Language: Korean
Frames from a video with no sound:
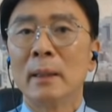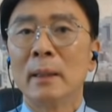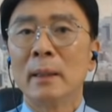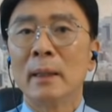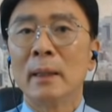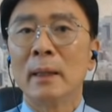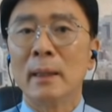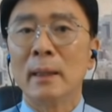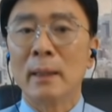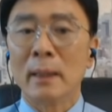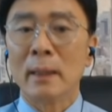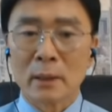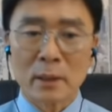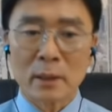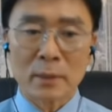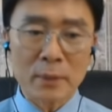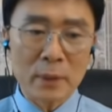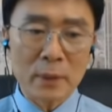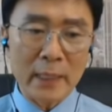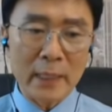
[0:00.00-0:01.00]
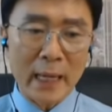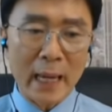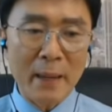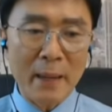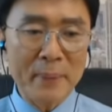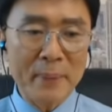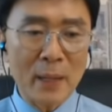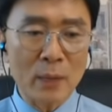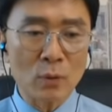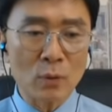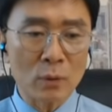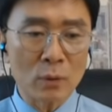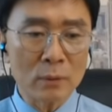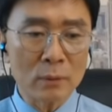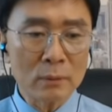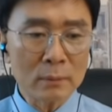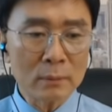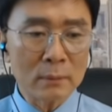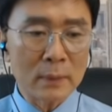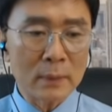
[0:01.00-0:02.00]
아, 여러분들 이
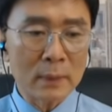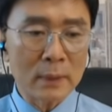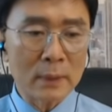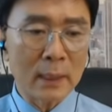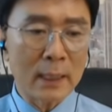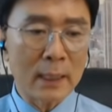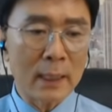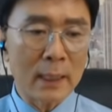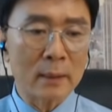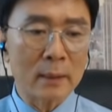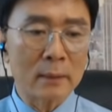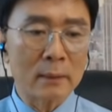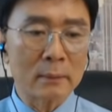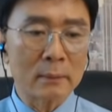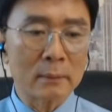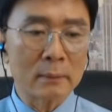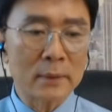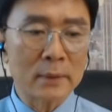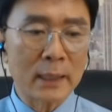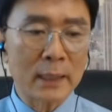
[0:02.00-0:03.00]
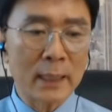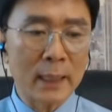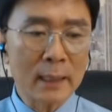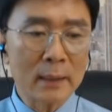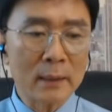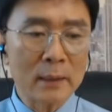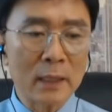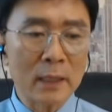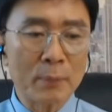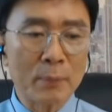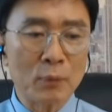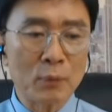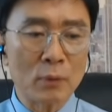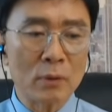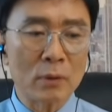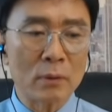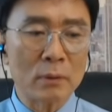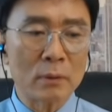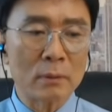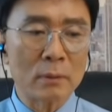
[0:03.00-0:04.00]
엠파동은 아, 제가
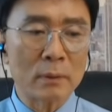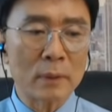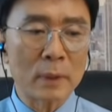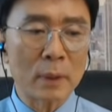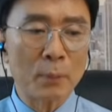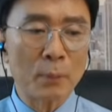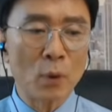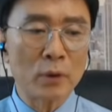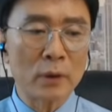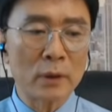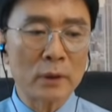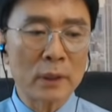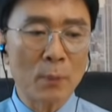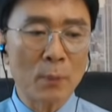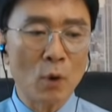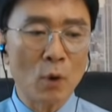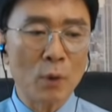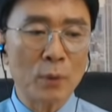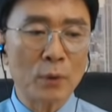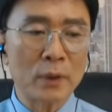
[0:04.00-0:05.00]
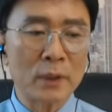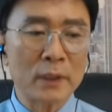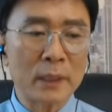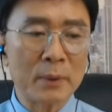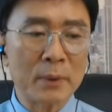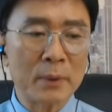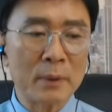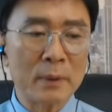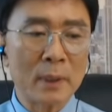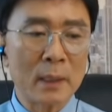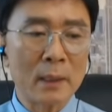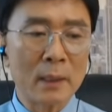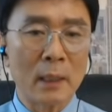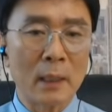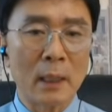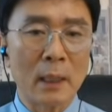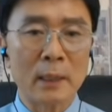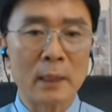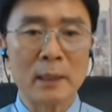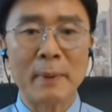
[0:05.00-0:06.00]
그래프를 보여드릴 때 뭘 보여드렸냐면
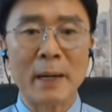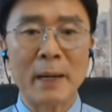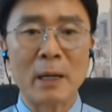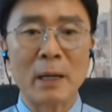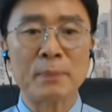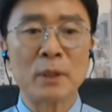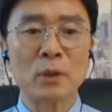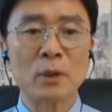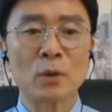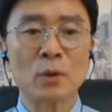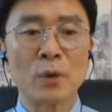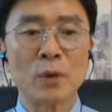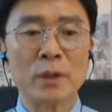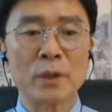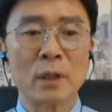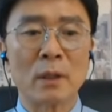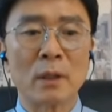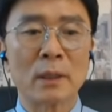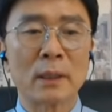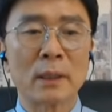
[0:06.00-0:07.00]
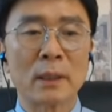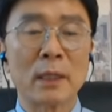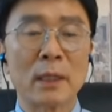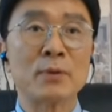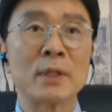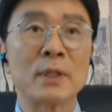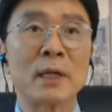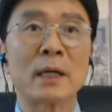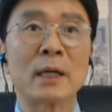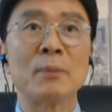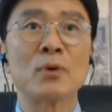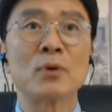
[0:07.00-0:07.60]
아, 이 바로 비트코인이죠. 그래프 잠깐